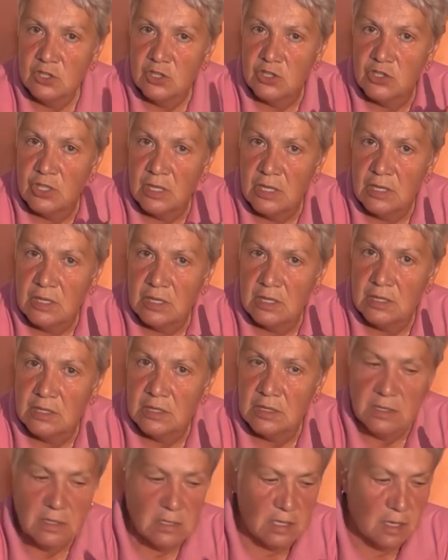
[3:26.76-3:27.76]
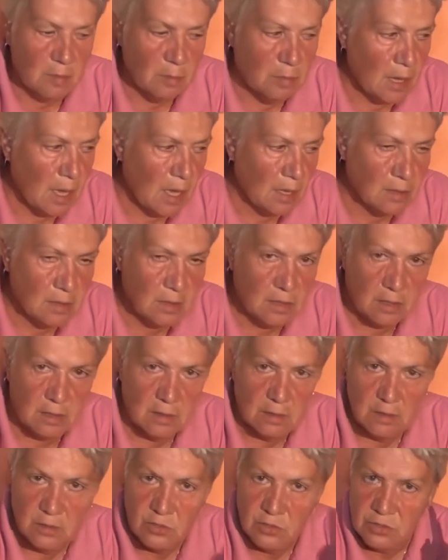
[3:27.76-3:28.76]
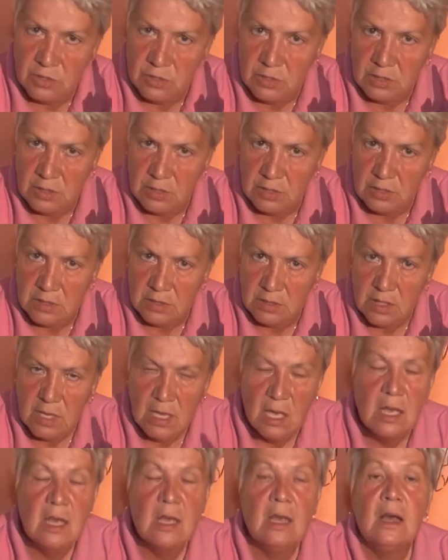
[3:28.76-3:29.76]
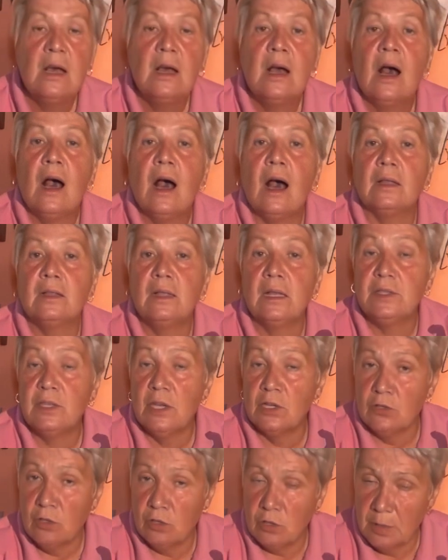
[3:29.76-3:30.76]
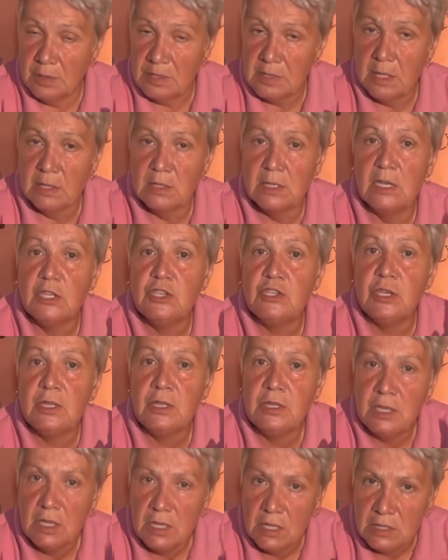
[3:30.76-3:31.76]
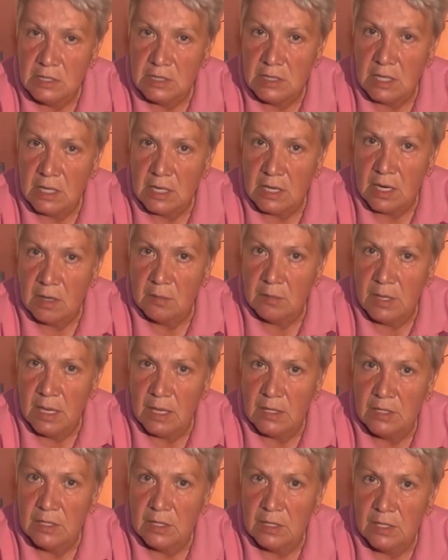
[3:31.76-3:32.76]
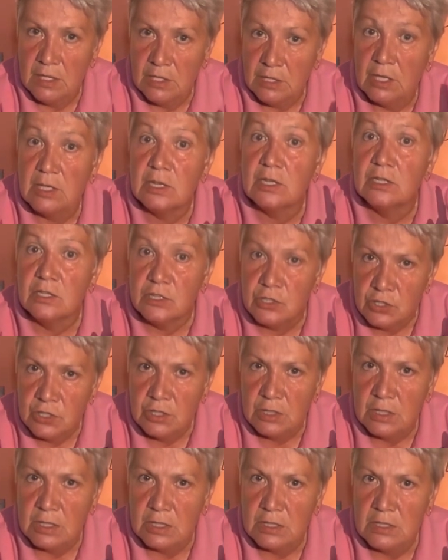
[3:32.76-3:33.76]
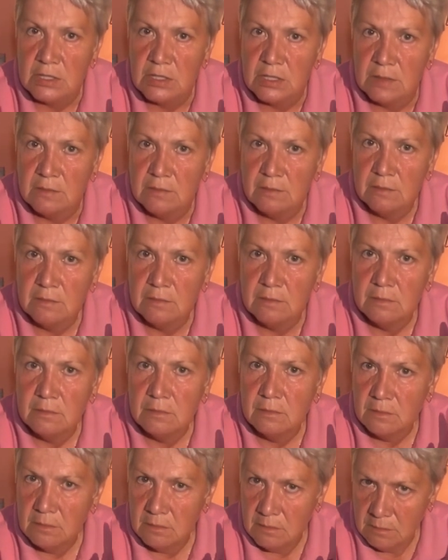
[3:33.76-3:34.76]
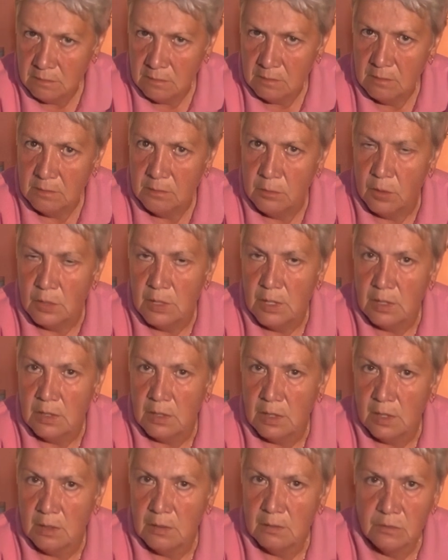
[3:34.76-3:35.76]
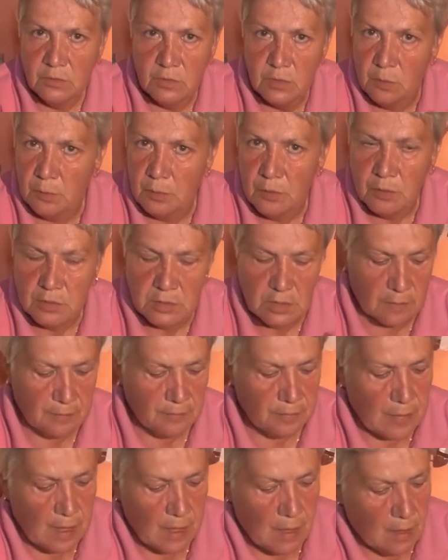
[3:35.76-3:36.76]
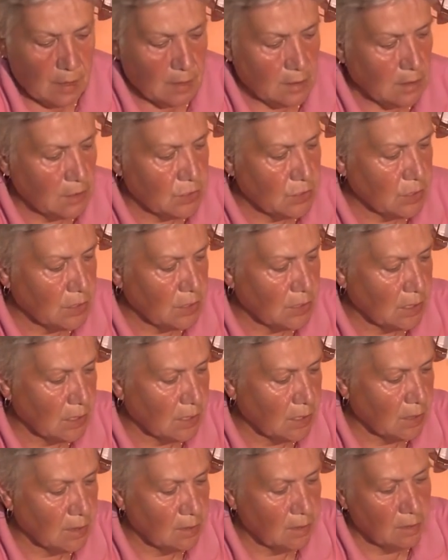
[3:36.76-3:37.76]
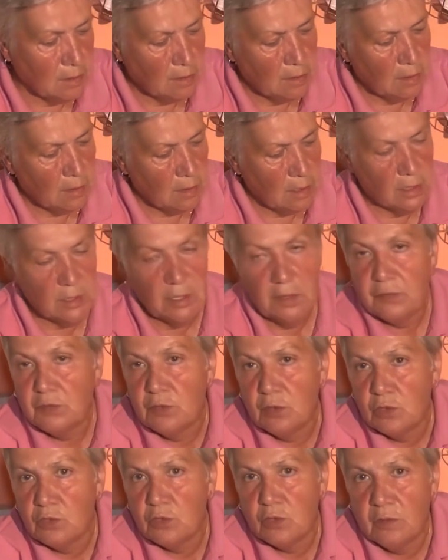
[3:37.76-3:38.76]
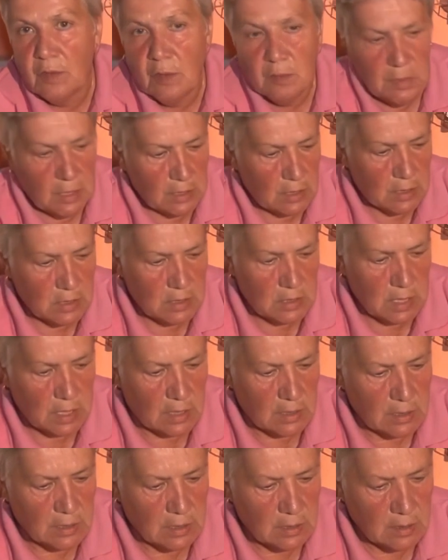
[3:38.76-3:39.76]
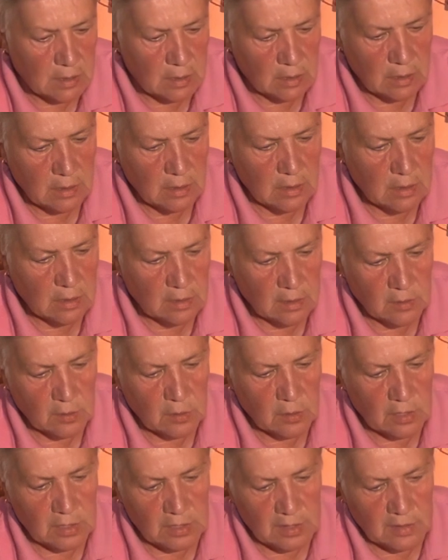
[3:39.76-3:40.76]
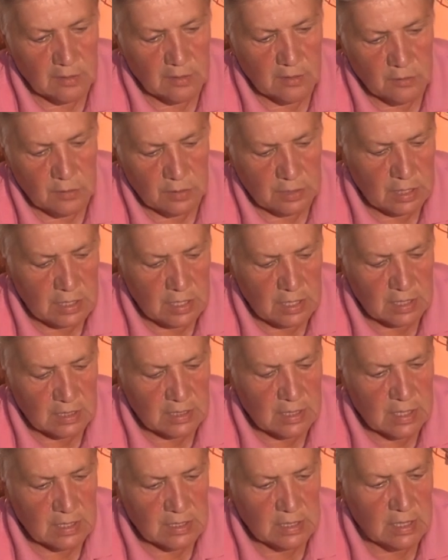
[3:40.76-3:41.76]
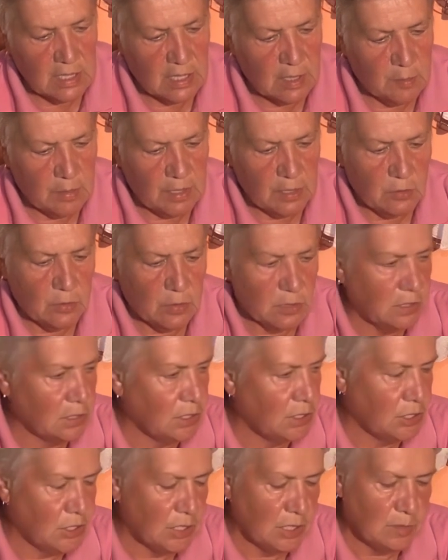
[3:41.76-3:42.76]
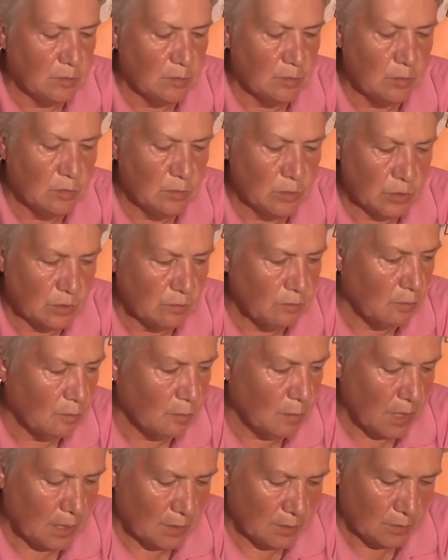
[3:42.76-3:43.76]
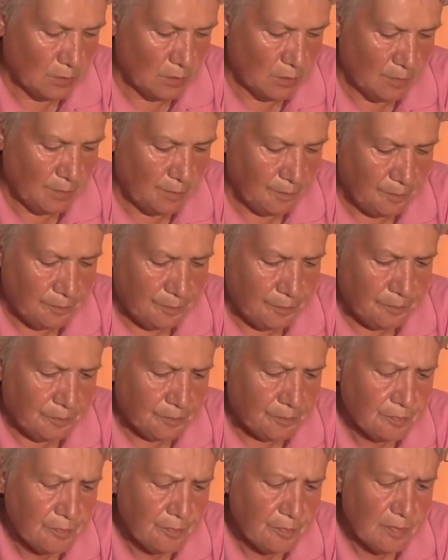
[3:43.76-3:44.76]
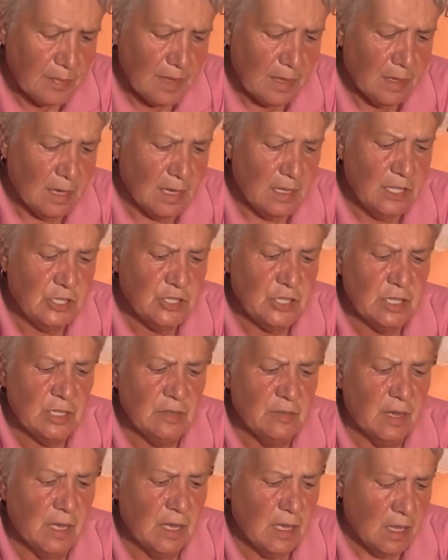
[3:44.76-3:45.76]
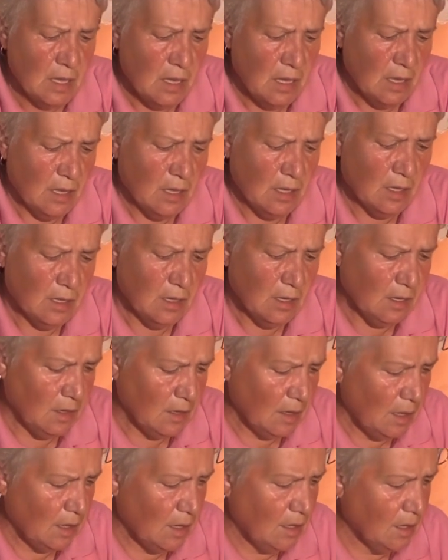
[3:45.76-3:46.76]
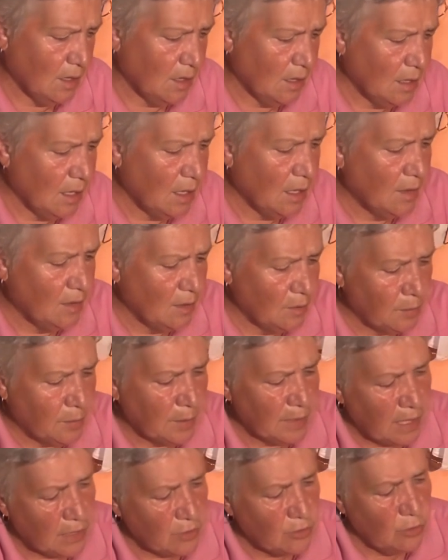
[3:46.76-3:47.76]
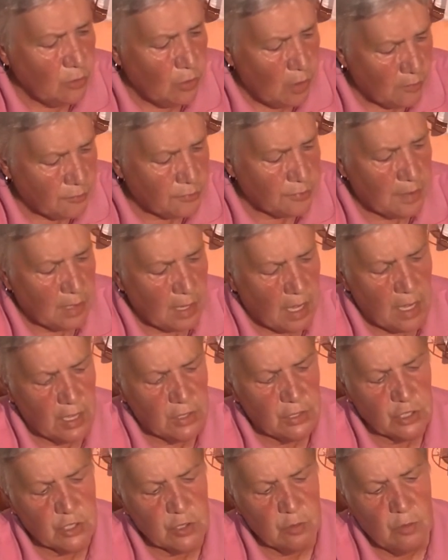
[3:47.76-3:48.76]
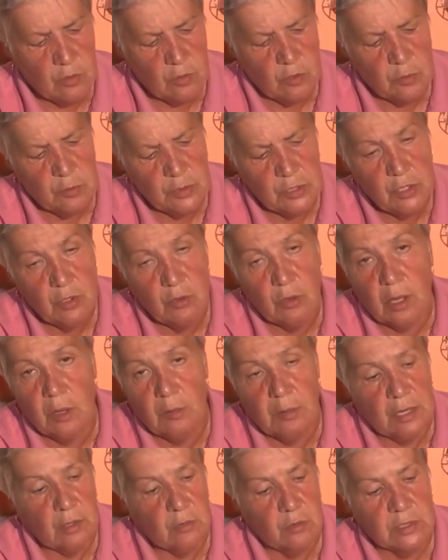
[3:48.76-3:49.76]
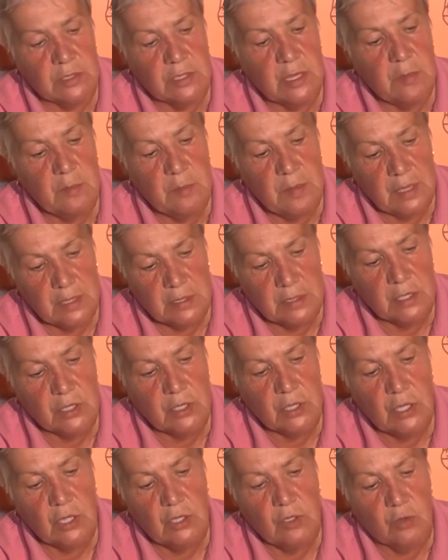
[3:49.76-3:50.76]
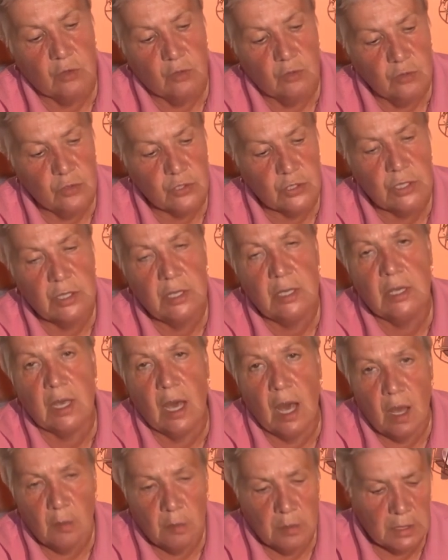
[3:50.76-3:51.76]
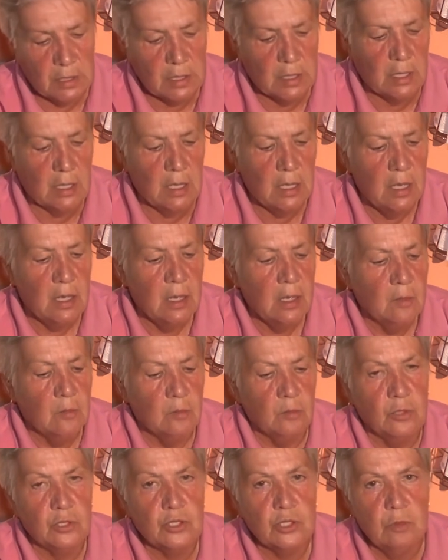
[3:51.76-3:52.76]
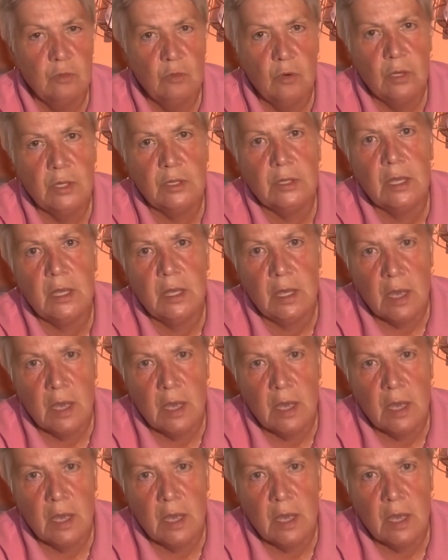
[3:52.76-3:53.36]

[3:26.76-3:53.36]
Жидкости, не банки, жидкости. А для тех, кто любит сладкое, 400 грамм на 1 литр жидкости. Поняли, да? Все просто. Значит, э, это все, что вам надо знать. Э, вот эти разрезанные абрикосы сейчас мы уложим в банку. Количество э, плодов, а это же могут быть не только абрикосы, и персики, и груши, и яблоки. Боже мой, это